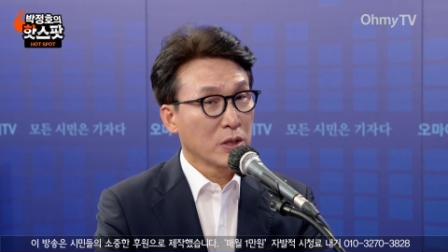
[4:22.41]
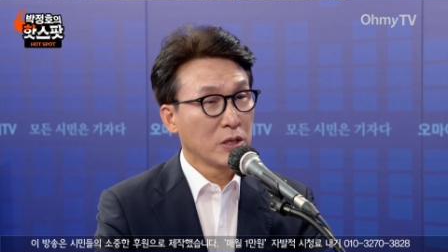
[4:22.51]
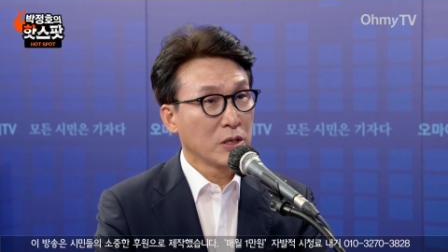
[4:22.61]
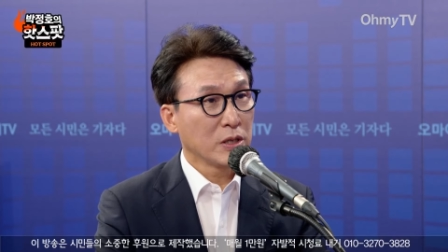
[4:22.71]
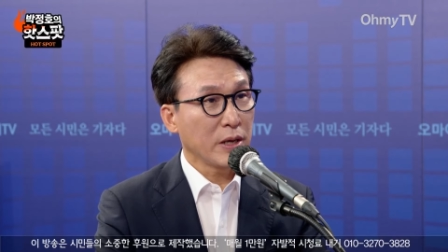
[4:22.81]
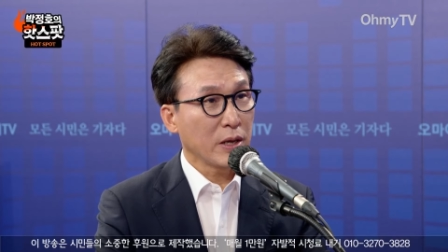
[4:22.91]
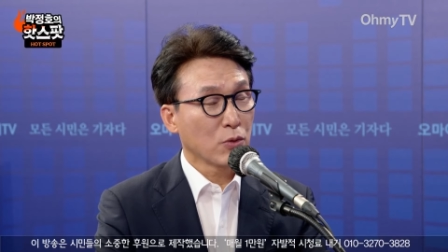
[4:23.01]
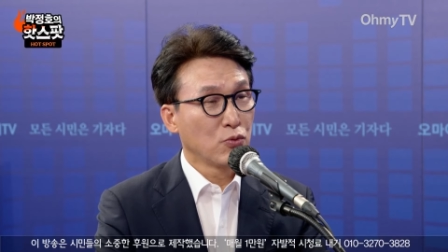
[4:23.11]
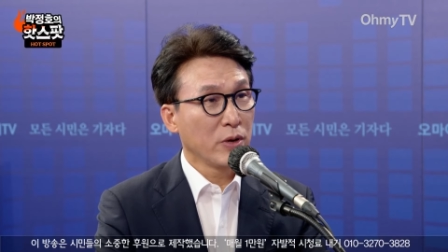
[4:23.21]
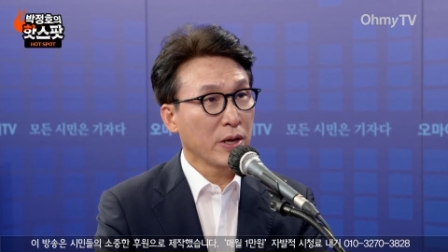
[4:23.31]
그들이
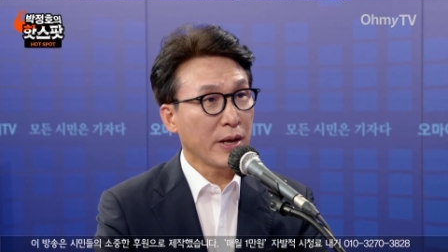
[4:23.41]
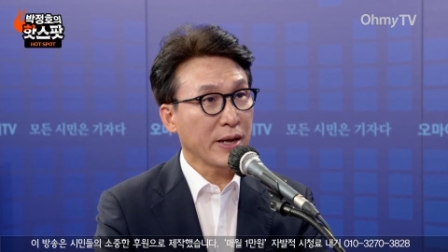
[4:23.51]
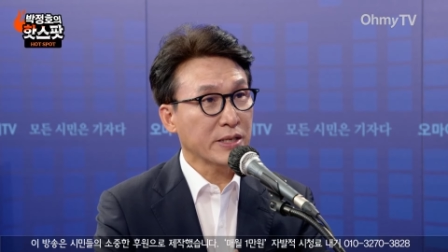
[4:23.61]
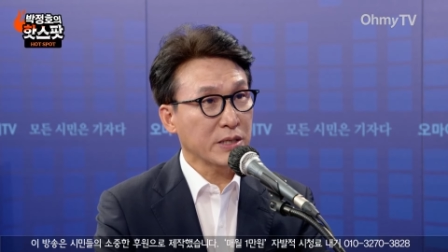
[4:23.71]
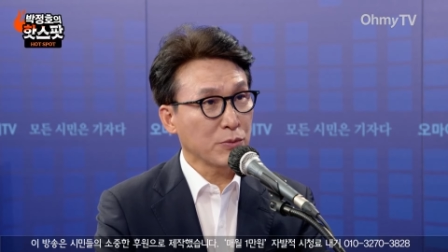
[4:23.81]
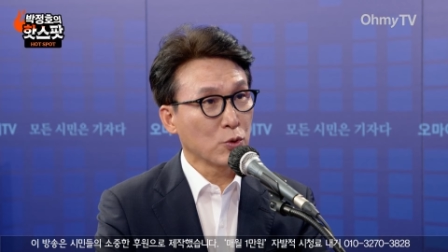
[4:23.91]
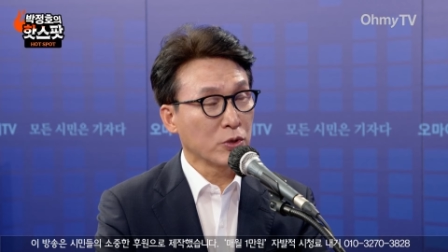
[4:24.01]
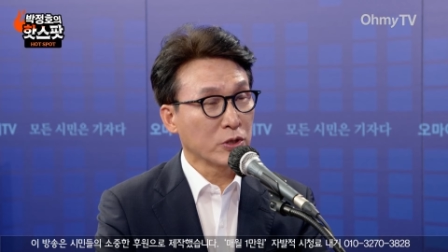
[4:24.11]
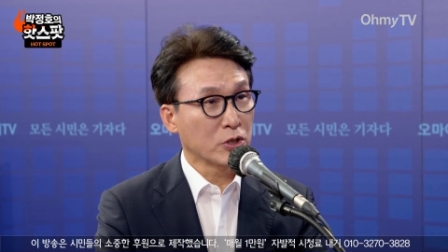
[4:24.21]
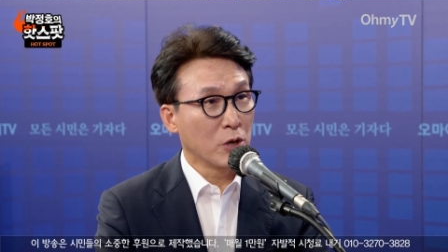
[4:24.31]
군의 핵심
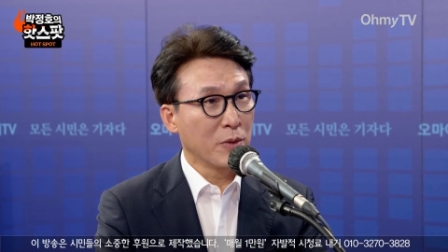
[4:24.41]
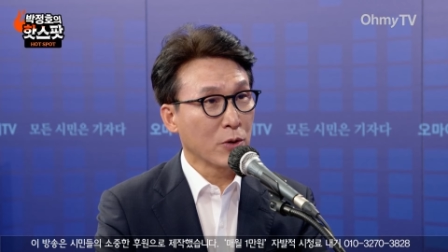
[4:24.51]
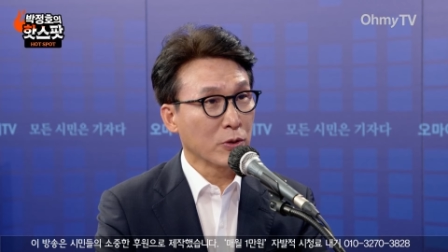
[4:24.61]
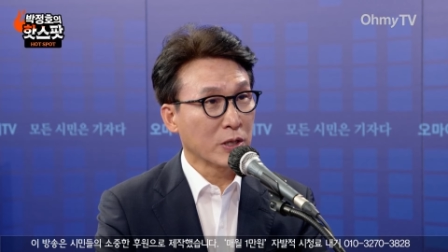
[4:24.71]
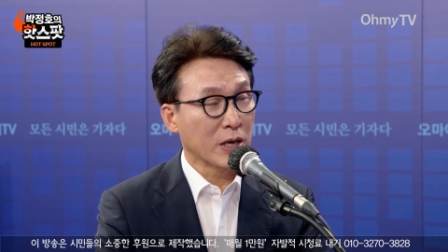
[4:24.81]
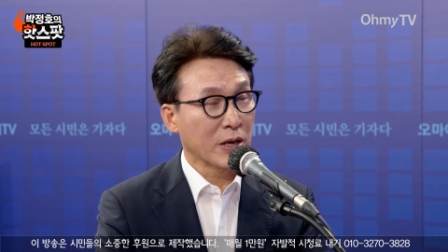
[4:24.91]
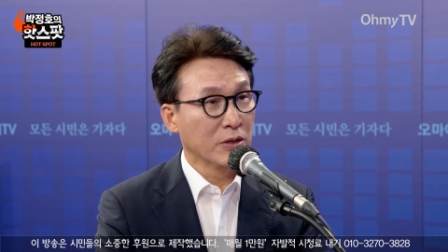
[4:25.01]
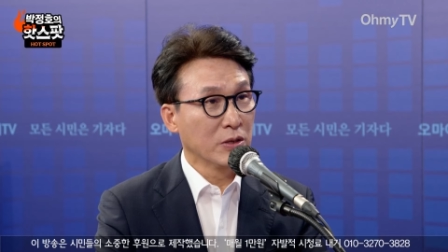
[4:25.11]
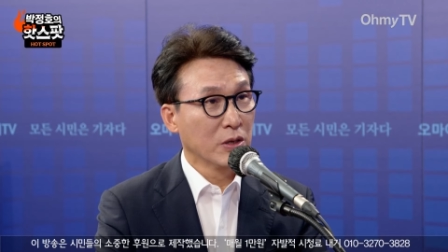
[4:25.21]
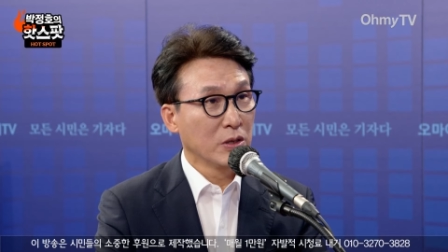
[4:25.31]
요직을 점하고
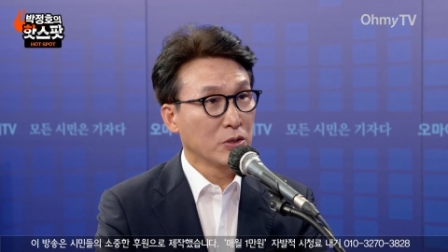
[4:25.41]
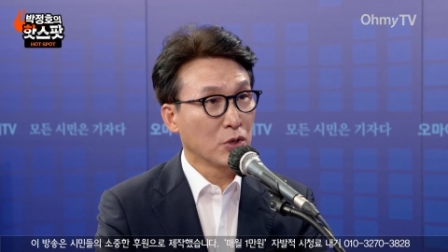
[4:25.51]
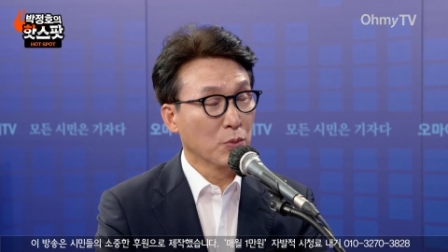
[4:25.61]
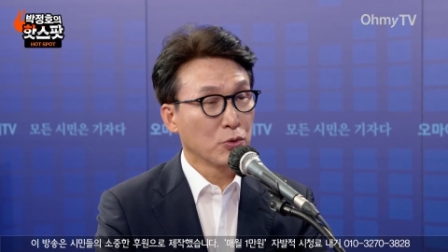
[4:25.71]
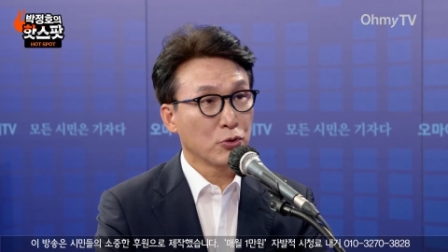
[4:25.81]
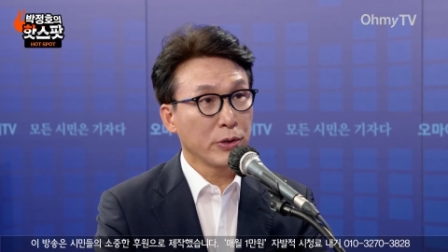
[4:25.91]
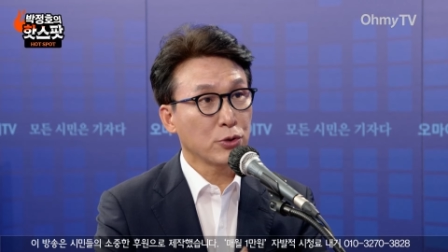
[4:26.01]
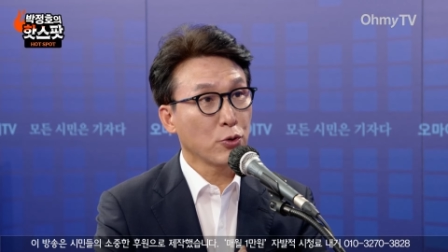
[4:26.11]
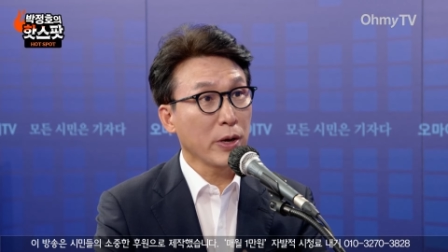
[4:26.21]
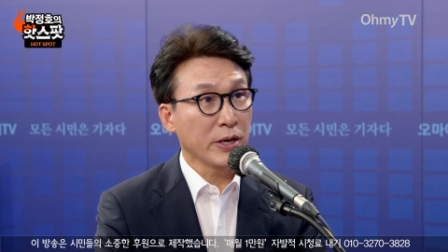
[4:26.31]
있다라는 점
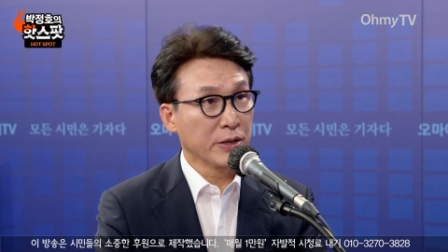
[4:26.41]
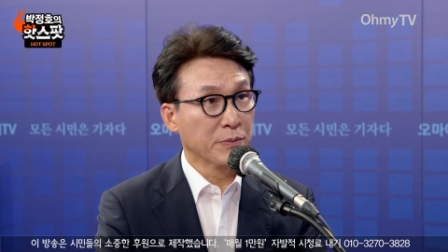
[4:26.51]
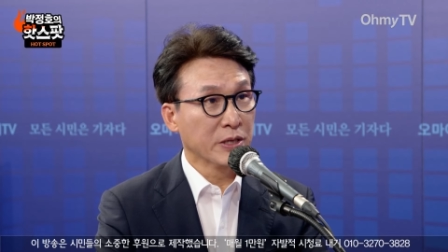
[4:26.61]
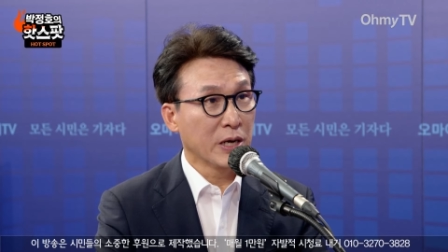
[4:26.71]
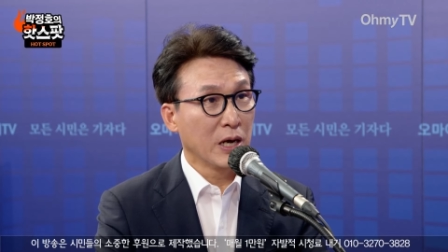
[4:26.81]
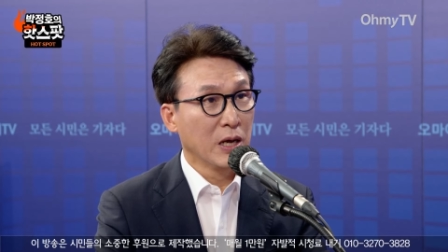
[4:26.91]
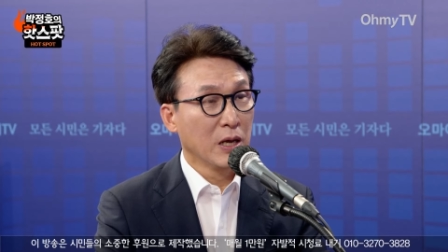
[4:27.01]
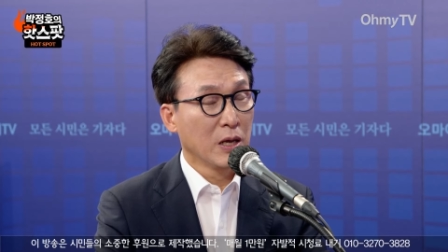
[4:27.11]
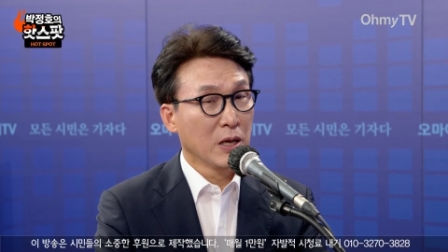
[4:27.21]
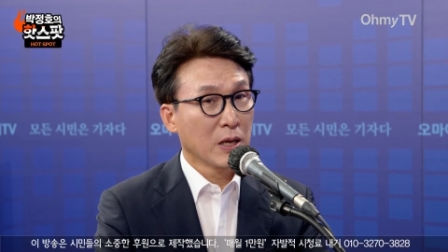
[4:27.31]
최초의 일입니다.
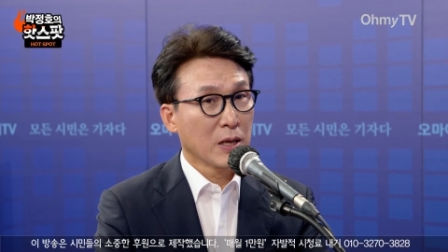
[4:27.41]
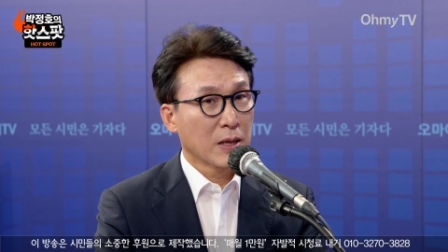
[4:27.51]
네.